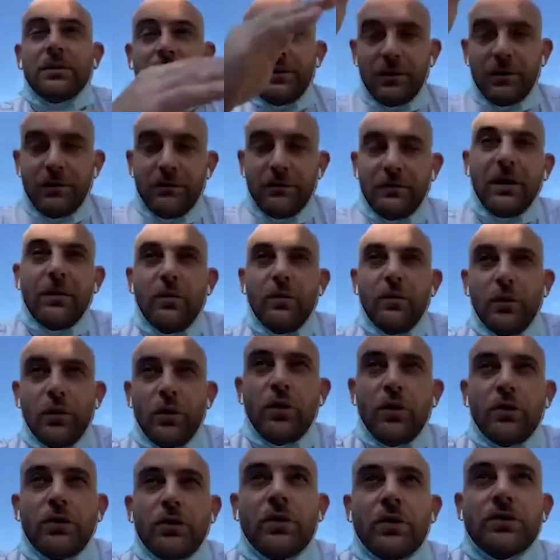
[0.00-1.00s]
vraiment le
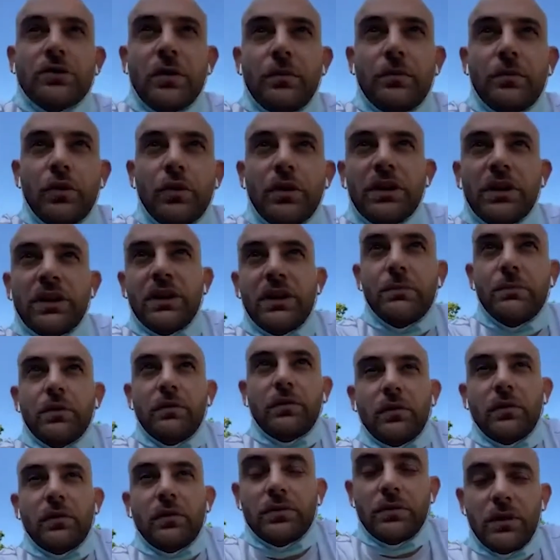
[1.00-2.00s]
grand ensemble de l'équipe
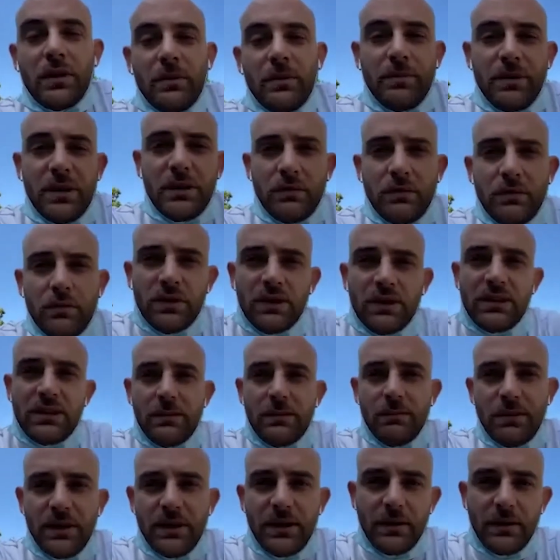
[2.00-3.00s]
de France olympique, toutes
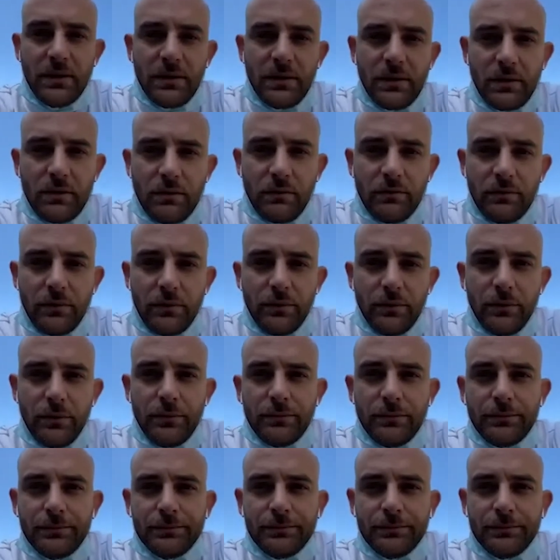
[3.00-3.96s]
disciplines confondues.